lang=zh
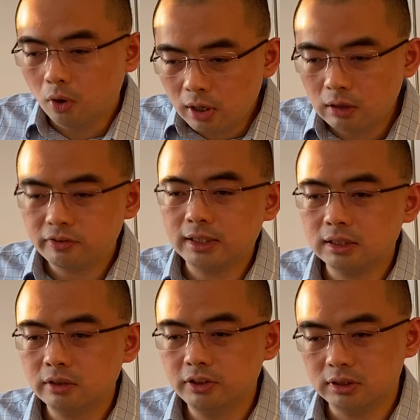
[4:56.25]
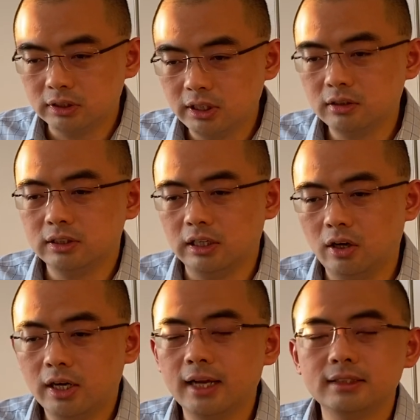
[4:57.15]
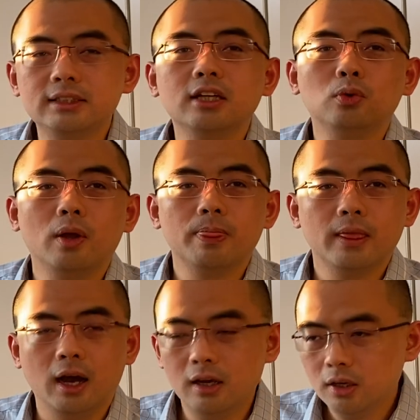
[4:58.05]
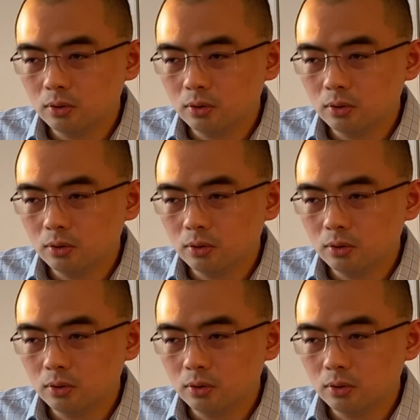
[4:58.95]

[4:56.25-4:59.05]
后来我发现一个问题，这个呢也要看阶段啊。